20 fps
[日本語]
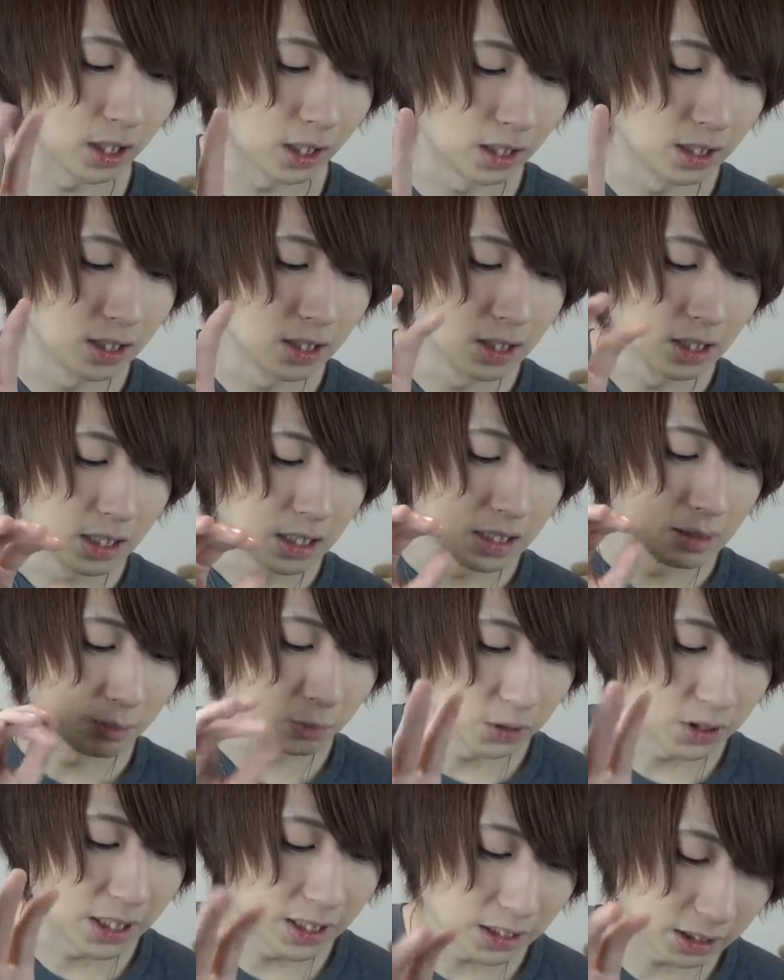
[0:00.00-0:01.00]

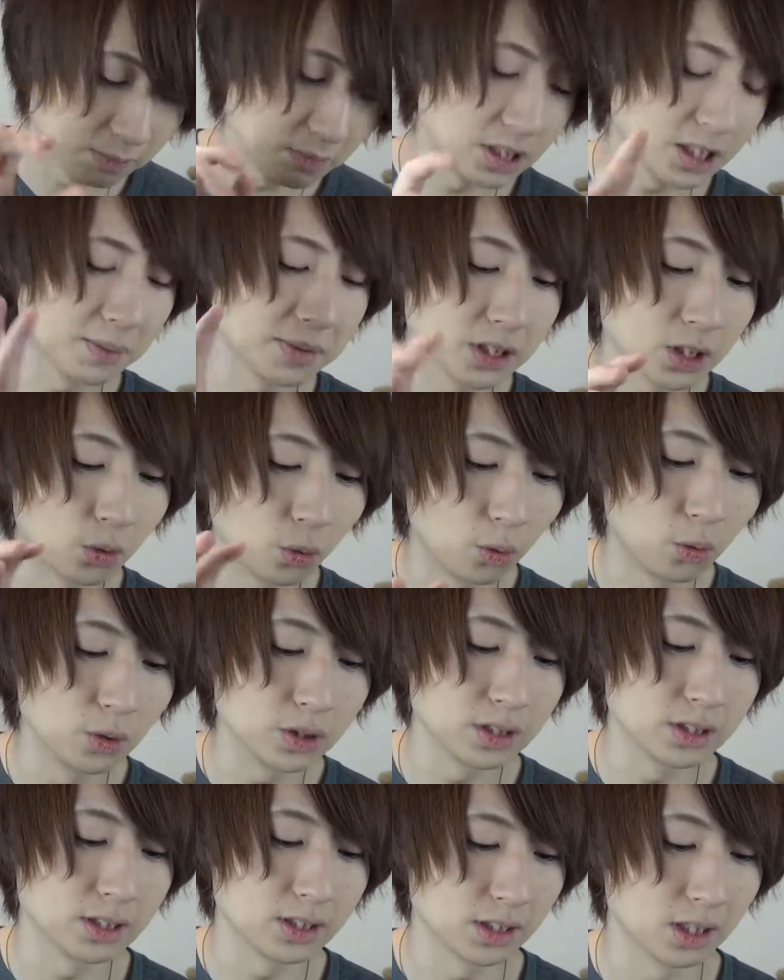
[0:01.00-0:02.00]
もう最近めちゃめちゃ多
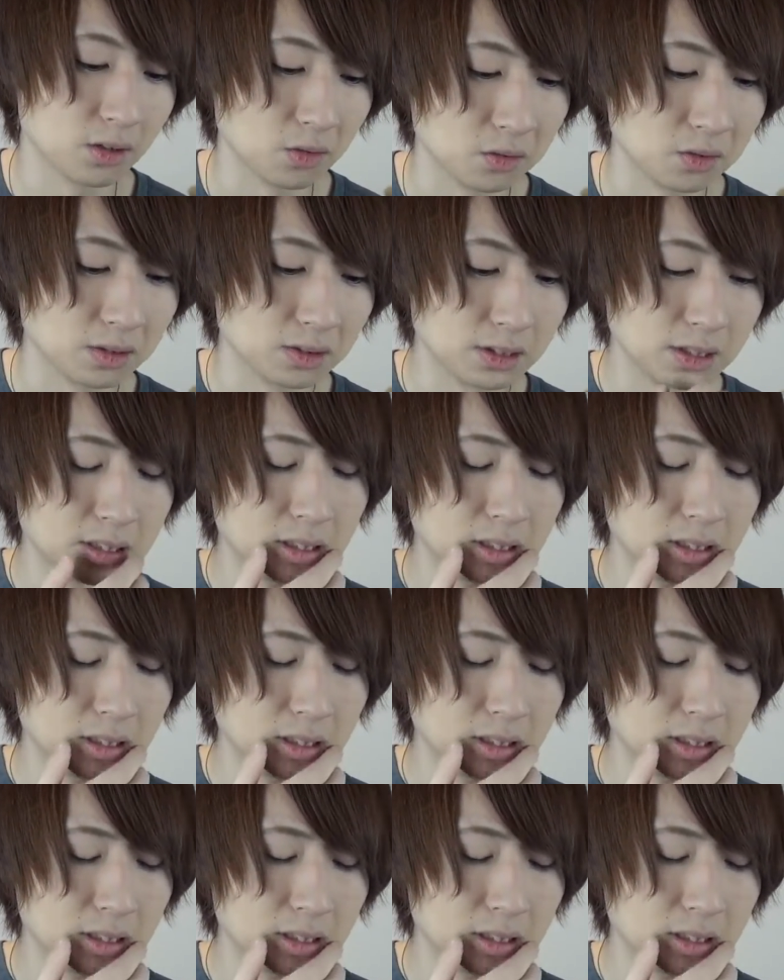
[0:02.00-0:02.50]
いんですけど、